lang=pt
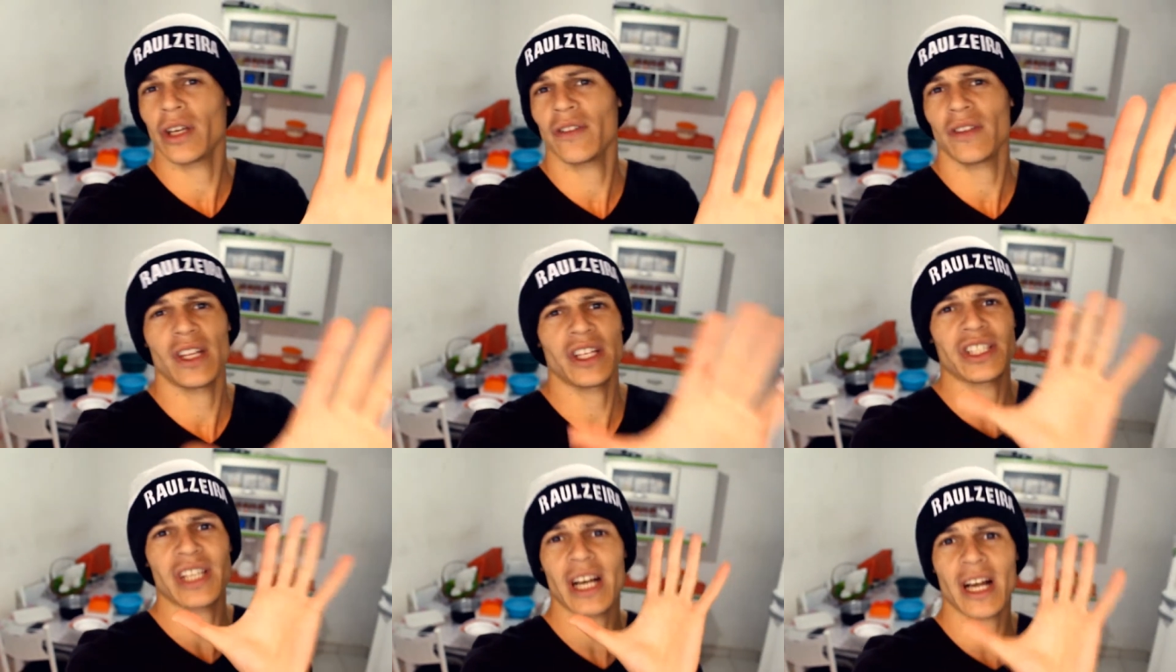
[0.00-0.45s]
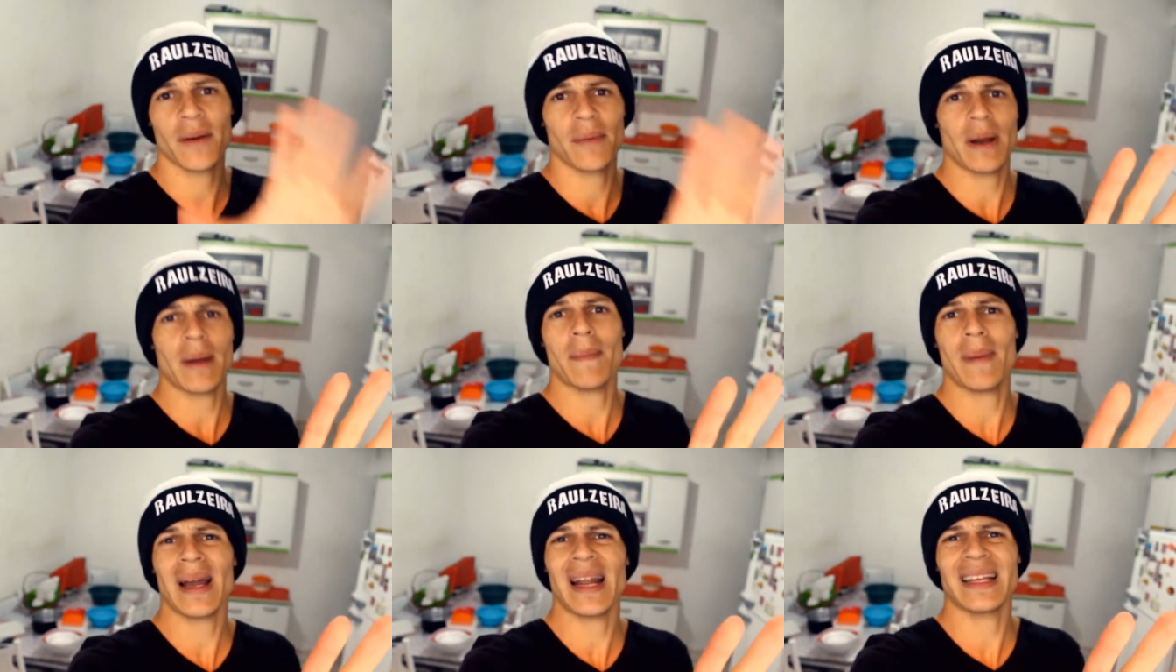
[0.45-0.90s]
tenho que deixar a
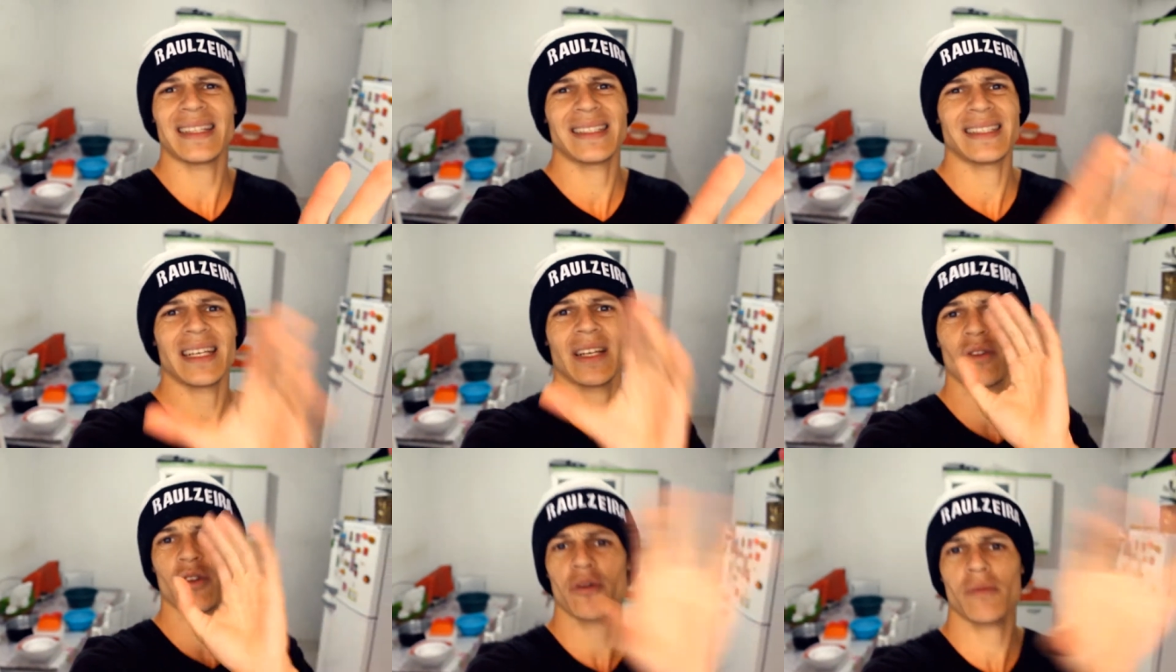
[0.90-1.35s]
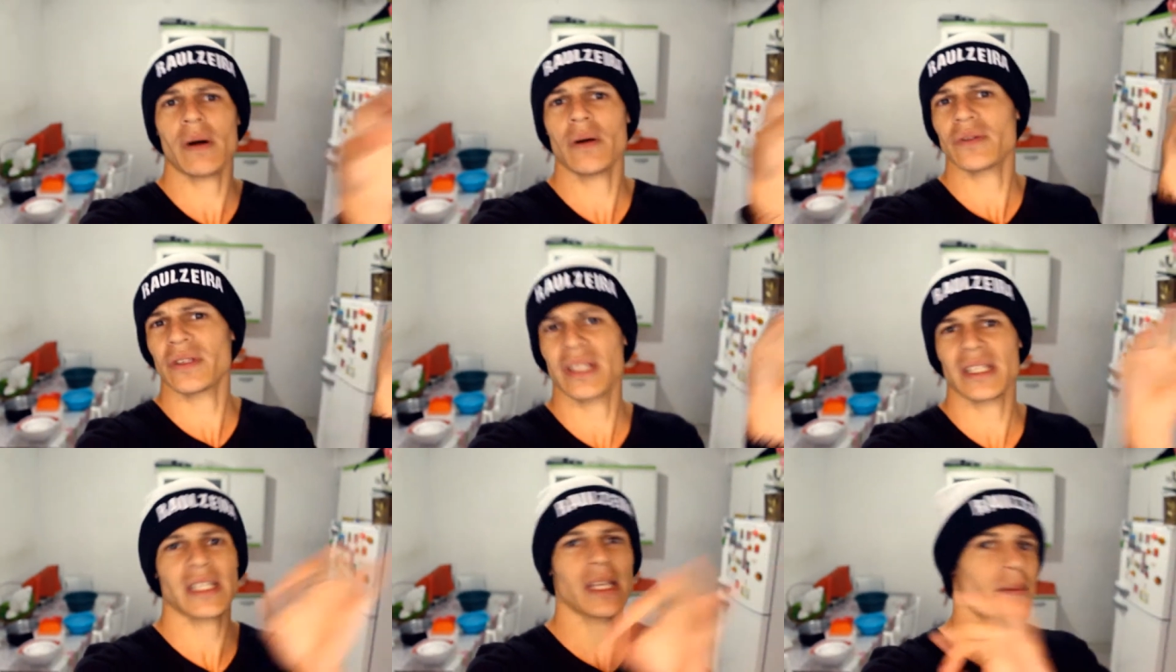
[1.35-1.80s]
câmera paradinha,
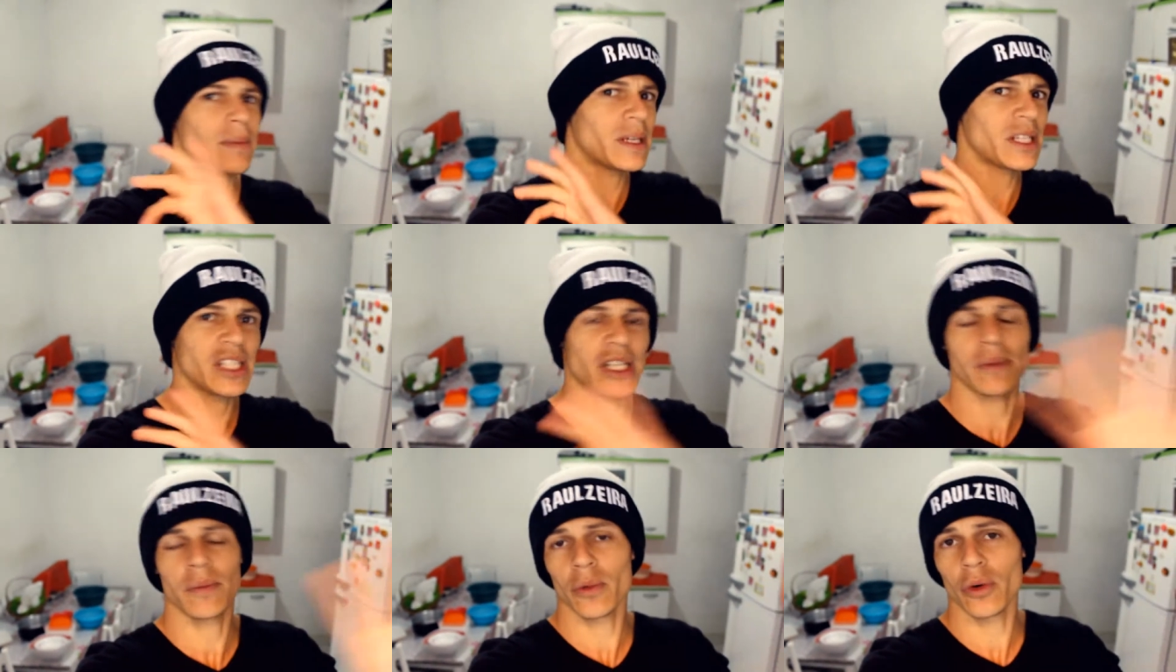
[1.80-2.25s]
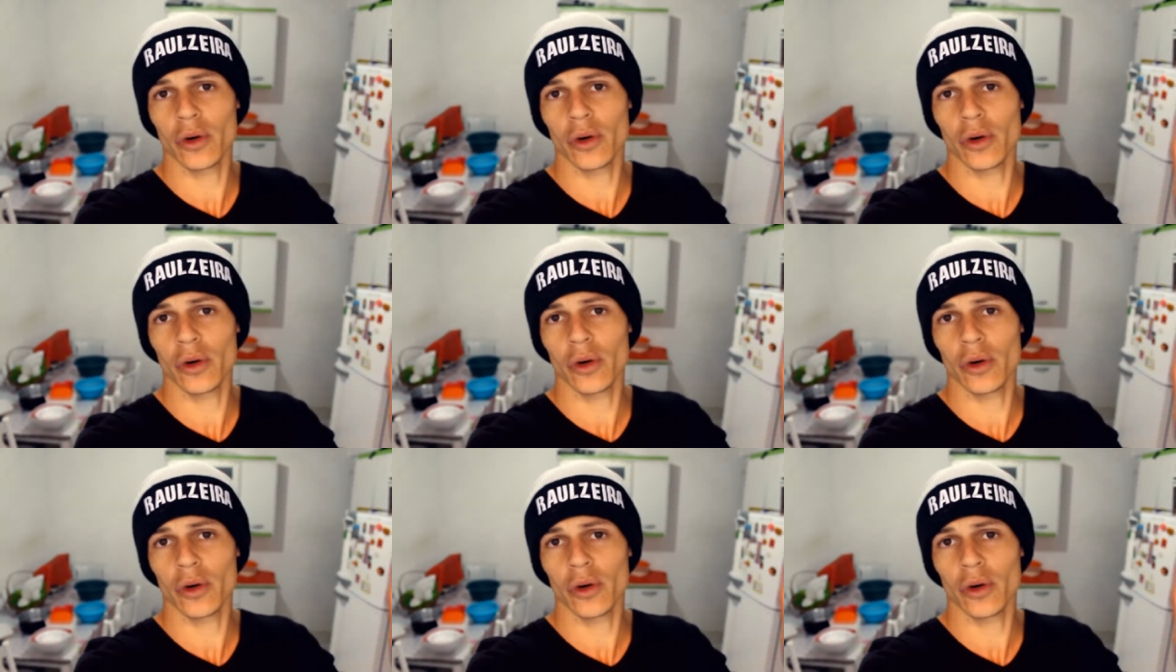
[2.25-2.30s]
normalzinha, sem mexer